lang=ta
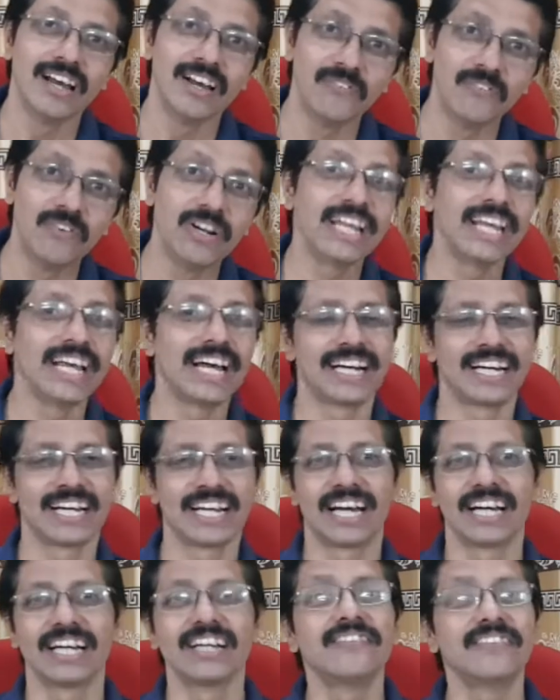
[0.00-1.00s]

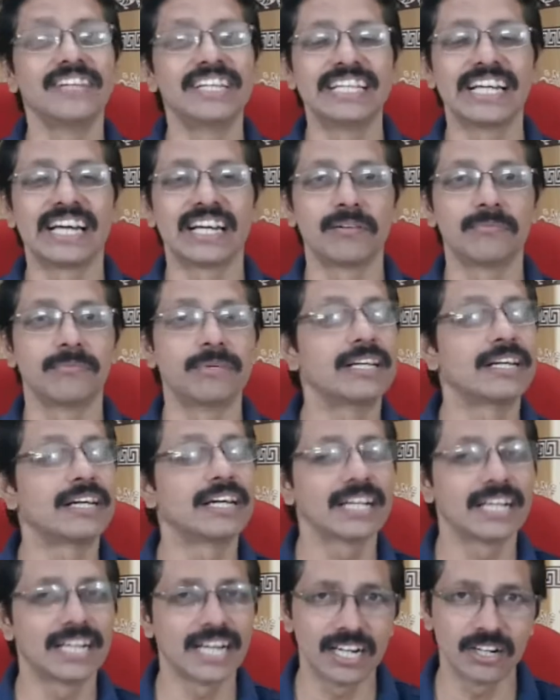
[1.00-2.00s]
விளையாட்டாக விஞ்ஞானம் என்ற
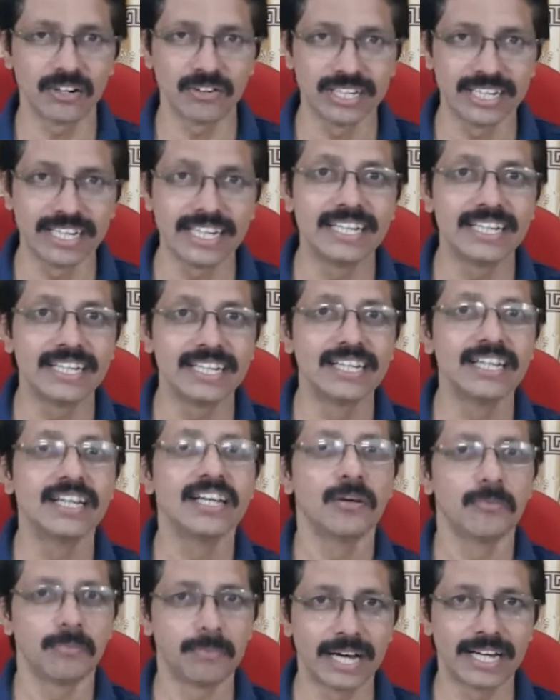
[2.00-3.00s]
காணொளியை
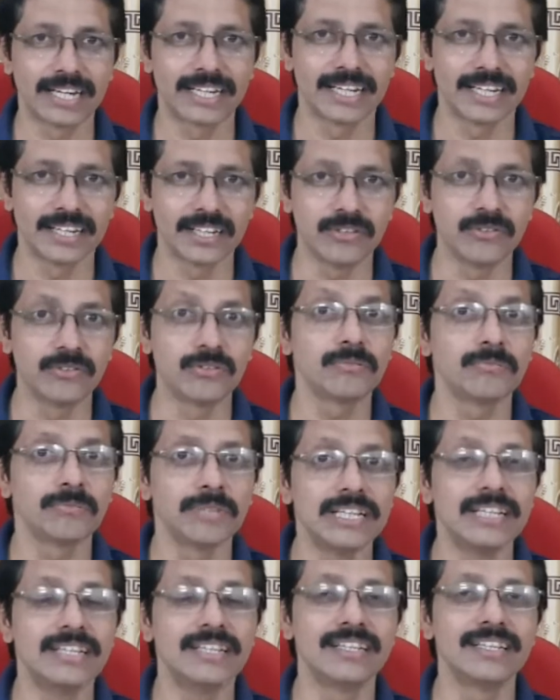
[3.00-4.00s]
பார்க்க இருக்கின்றோம்
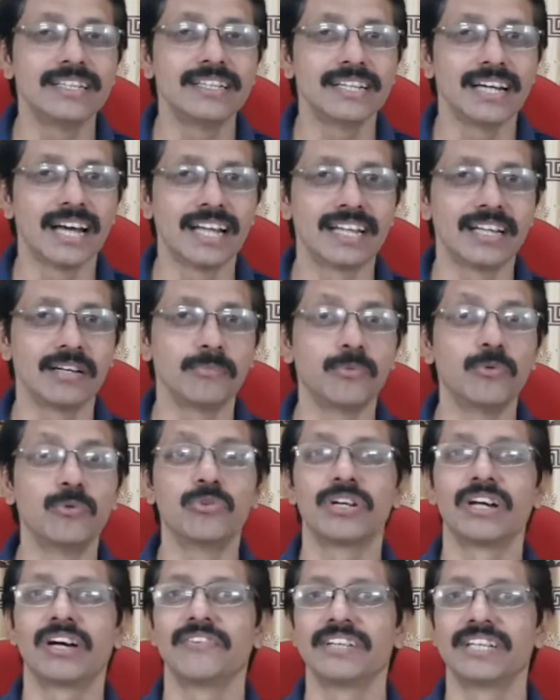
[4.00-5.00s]
இன்று அந்த
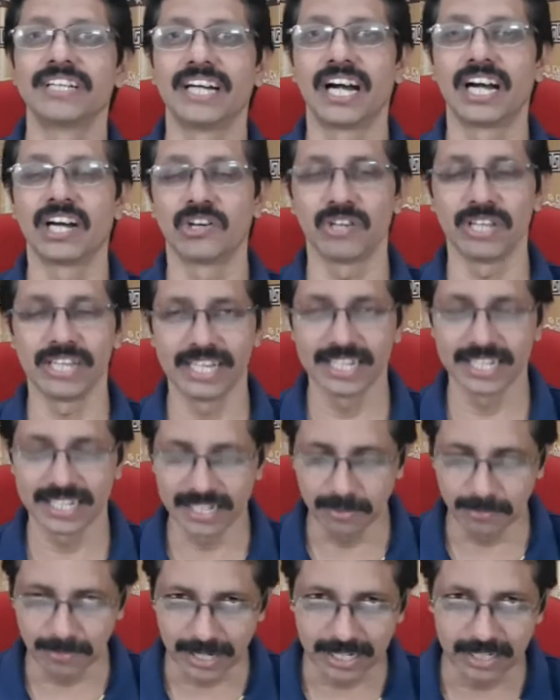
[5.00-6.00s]
மூன்றாவது காணொலியை
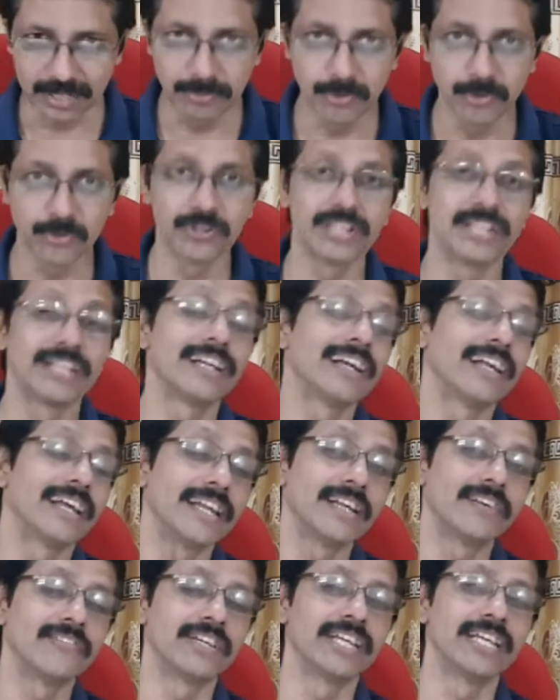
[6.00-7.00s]
நீங்கள் பார்க்க போகிறீர்கள்
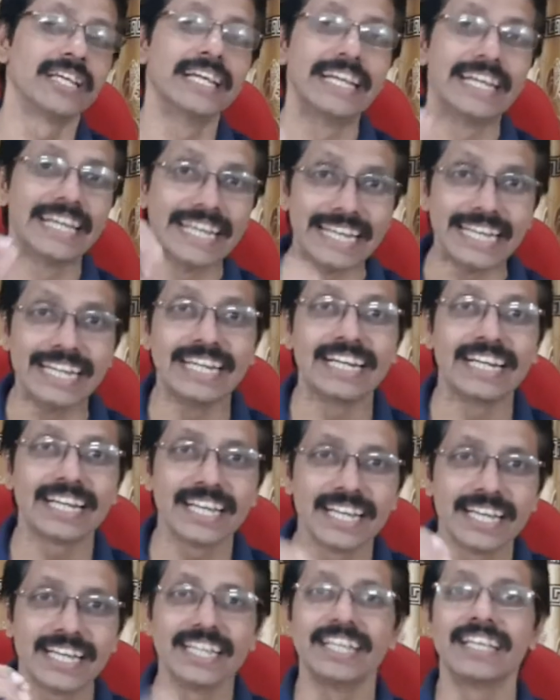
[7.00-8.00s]
எனவே இன்றைய
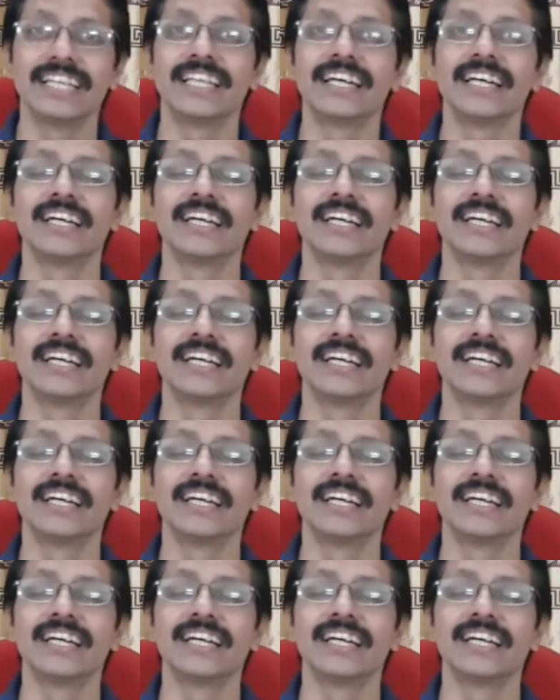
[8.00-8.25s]
இந்த